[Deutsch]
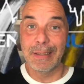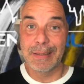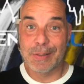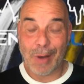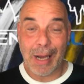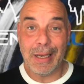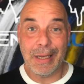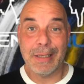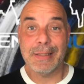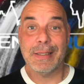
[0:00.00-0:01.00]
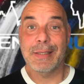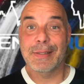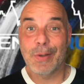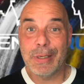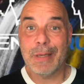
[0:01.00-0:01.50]
Zuallererst
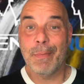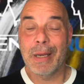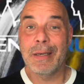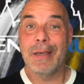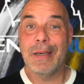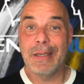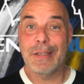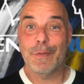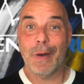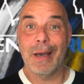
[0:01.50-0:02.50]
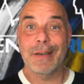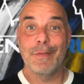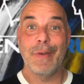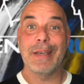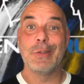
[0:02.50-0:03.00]
sollte man nicht fragen,
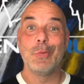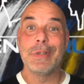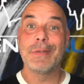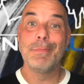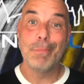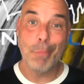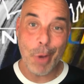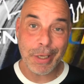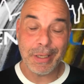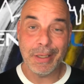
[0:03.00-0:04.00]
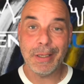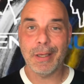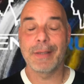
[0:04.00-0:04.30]
welchen Hund möchte ich,